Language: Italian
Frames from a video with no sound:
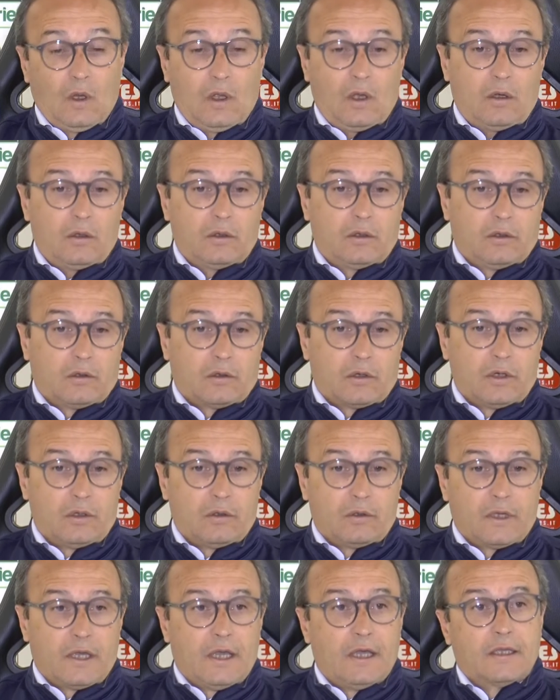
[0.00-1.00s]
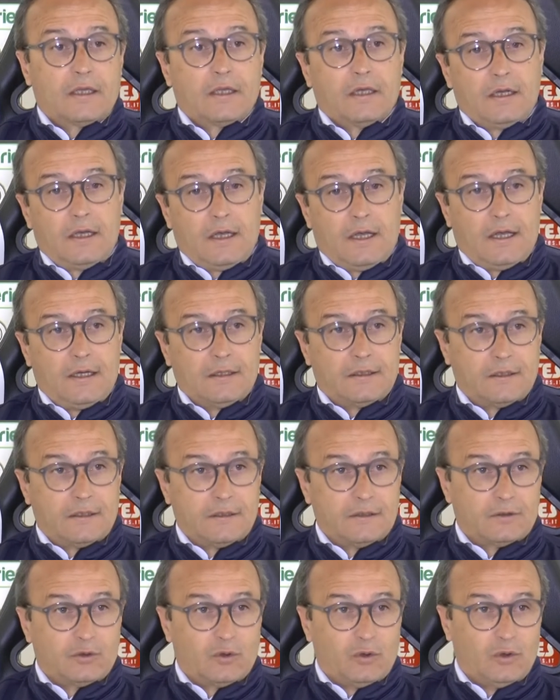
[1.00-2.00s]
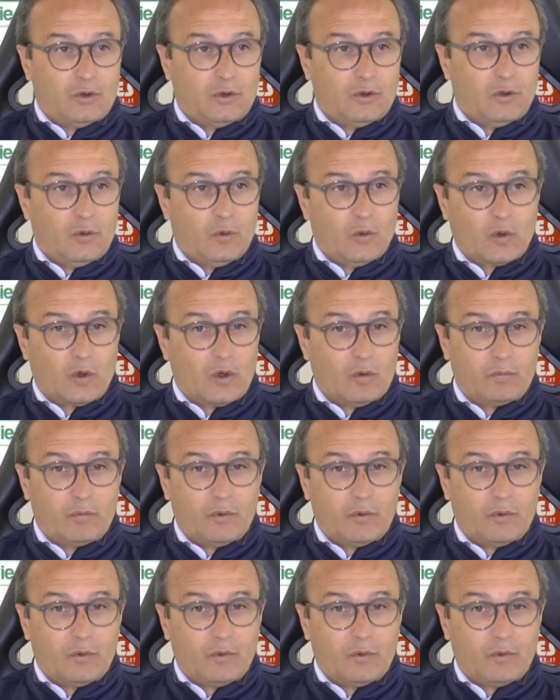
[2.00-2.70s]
No, io credo che anche le altre sono,